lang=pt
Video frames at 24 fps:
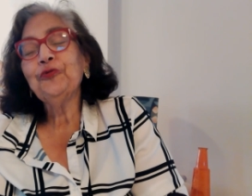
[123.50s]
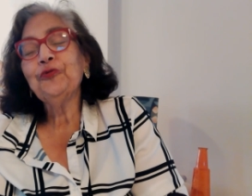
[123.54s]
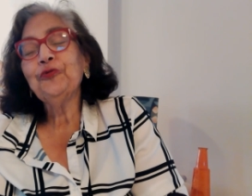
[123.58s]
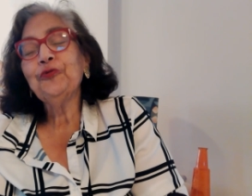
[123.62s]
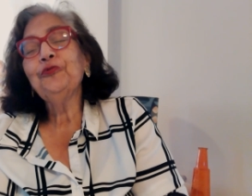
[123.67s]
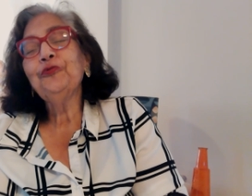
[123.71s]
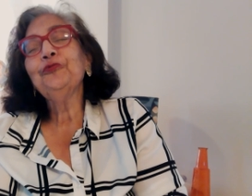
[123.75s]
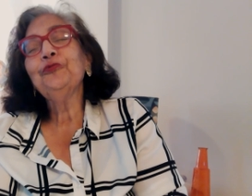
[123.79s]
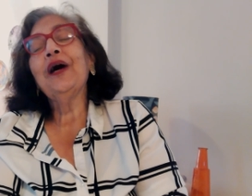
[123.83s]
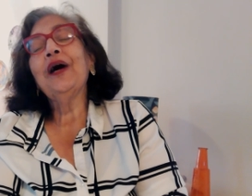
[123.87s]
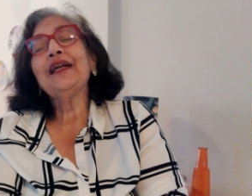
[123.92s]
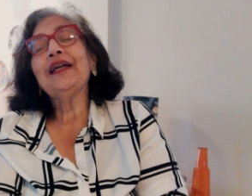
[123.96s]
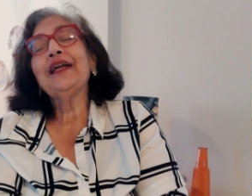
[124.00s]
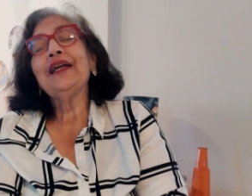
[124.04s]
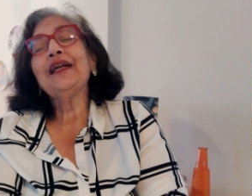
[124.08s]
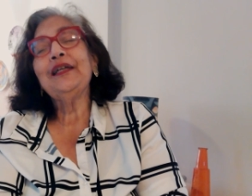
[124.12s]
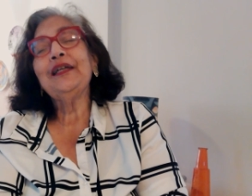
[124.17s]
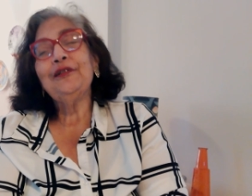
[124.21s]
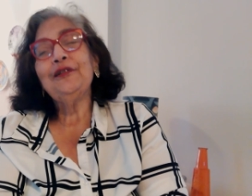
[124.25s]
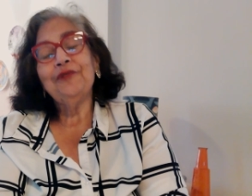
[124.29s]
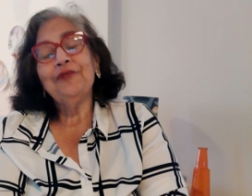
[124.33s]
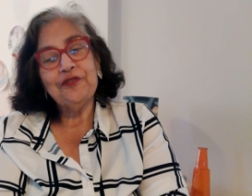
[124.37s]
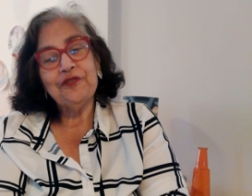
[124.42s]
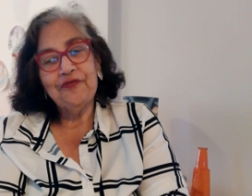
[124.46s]
tudo
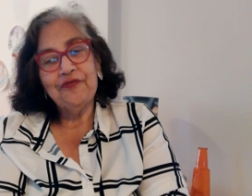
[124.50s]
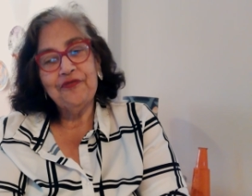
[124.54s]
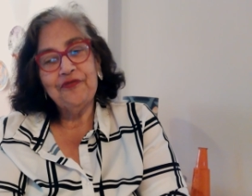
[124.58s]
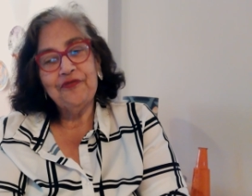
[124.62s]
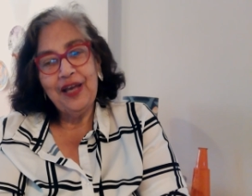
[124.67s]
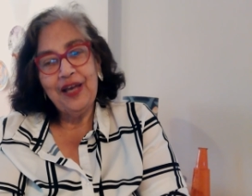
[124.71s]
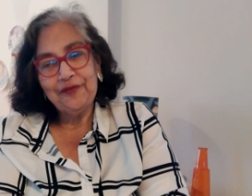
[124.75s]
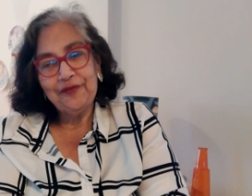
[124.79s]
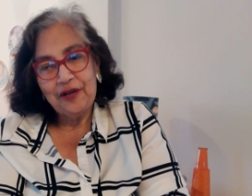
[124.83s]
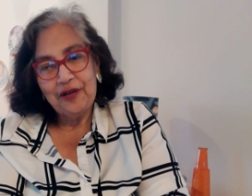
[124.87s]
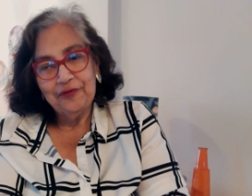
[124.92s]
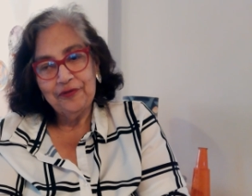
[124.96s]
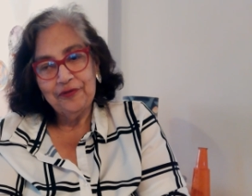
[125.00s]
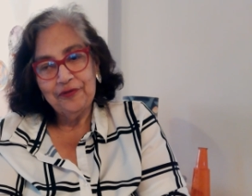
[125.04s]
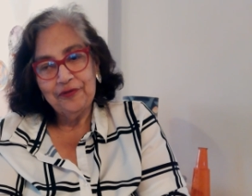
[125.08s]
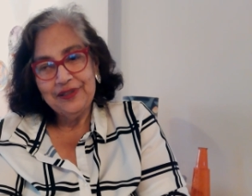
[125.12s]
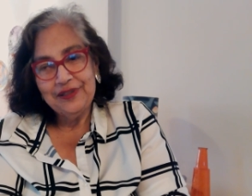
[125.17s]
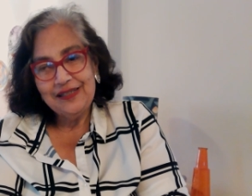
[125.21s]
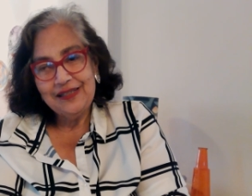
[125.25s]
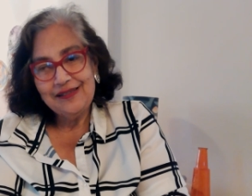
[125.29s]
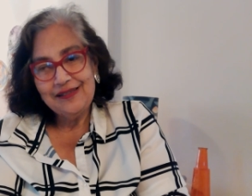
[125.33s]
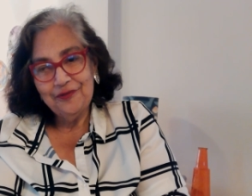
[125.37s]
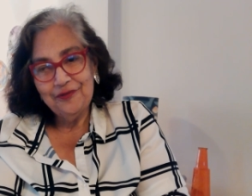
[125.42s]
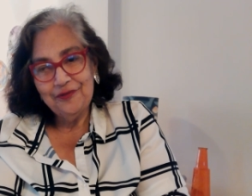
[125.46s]
aquilo que tivermos
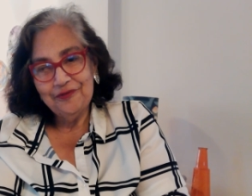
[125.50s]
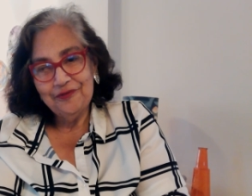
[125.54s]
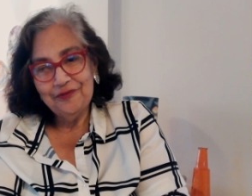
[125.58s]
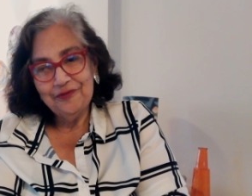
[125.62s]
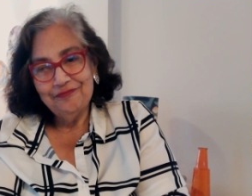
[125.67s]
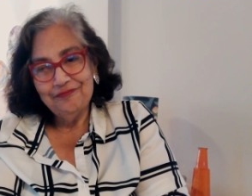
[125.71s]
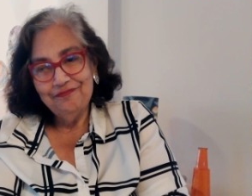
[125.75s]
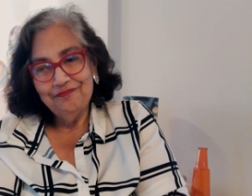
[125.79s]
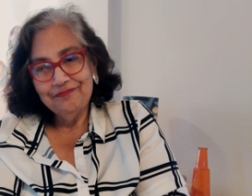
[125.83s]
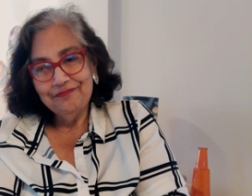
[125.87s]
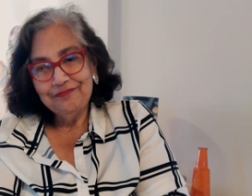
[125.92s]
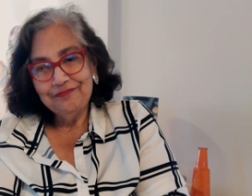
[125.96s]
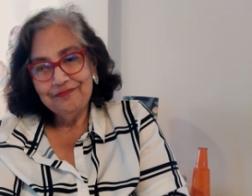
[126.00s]
acontecido